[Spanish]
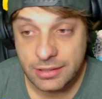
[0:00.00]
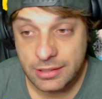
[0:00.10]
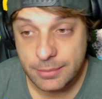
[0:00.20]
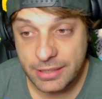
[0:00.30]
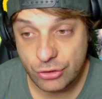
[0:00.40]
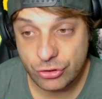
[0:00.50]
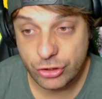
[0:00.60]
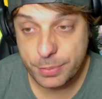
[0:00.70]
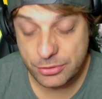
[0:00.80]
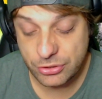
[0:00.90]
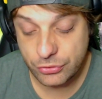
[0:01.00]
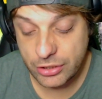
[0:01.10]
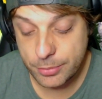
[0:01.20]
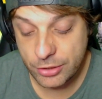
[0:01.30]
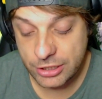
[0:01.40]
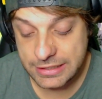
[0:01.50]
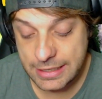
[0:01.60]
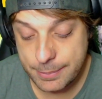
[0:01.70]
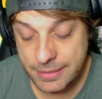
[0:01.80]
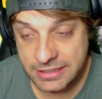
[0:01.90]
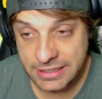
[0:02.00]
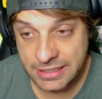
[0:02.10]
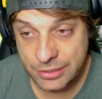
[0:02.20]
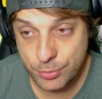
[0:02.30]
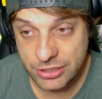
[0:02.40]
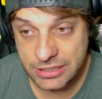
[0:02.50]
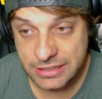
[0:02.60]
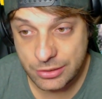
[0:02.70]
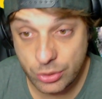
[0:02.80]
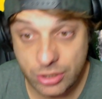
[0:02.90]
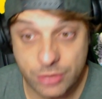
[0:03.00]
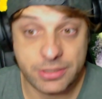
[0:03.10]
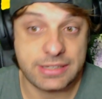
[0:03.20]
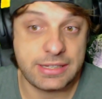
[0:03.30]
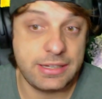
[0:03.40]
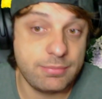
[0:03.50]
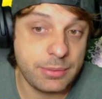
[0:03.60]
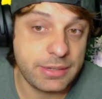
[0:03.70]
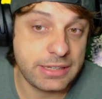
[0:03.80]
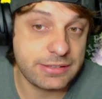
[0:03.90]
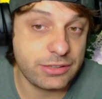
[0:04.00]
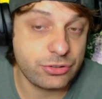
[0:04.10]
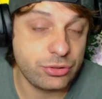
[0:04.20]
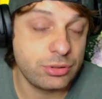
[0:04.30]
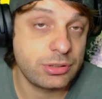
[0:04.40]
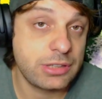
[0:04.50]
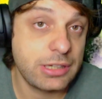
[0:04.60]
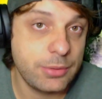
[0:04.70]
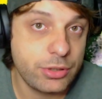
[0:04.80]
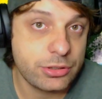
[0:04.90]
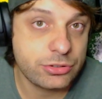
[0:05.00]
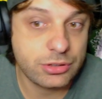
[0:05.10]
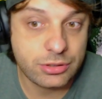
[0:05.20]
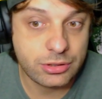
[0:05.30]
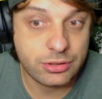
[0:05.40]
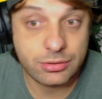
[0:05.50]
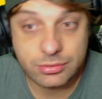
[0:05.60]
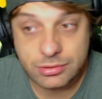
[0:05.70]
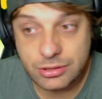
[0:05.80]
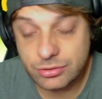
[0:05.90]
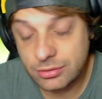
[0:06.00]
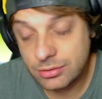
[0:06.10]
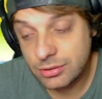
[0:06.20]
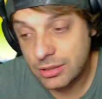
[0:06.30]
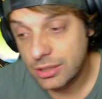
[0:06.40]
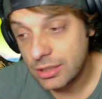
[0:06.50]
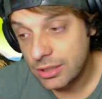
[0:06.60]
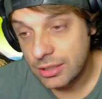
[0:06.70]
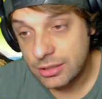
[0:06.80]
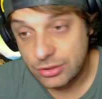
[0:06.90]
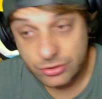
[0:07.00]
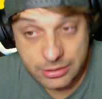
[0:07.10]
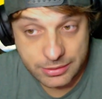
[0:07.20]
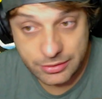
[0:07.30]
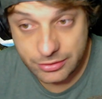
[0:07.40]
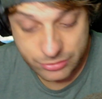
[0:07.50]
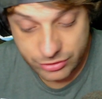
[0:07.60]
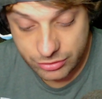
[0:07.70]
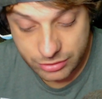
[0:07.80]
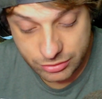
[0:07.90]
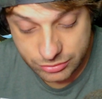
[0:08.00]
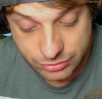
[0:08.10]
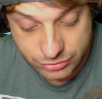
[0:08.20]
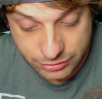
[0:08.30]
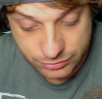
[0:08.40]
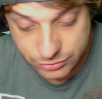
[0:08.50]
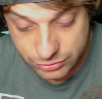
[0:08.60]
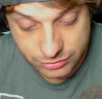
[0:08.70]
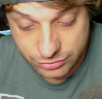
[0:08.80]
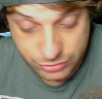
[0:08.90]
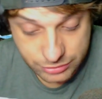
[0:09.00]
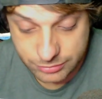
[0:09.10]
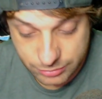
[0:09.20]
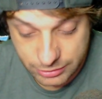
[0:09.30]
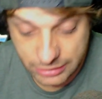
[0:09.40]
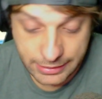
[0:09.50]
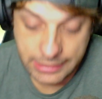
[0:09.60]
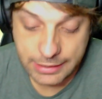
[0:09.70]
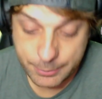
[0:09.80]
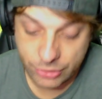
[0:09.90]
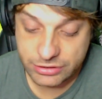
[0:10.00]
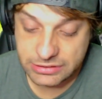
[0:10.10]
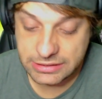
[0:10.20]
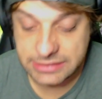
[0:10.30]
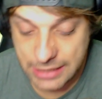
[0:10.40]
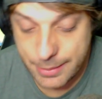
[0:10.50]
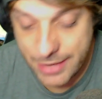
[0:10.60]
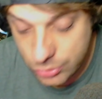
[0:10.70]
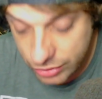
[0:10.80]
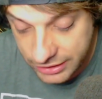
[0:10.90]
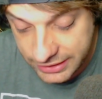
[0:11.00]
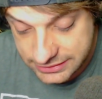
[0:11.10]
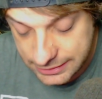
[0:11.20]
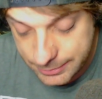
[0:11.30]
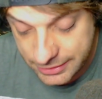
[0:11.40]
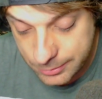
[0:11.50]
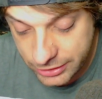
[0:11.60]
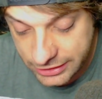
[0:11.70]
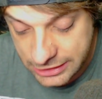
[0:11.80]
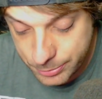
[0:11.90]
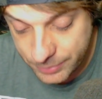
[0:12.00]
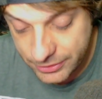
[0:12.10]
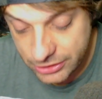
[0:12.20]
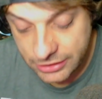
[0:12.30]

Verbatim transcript: para que nosotros podamos disfrutar un poquitín de la partida y un poquitín del juego, porque es que, de verdad, chavales, yo es que veo esto, tío, y yo que no sé. Y es que os digo que no, sé, no sé, no sé. Venga, al menos este sí que va a jugar, este lleva ya buen equipo, pero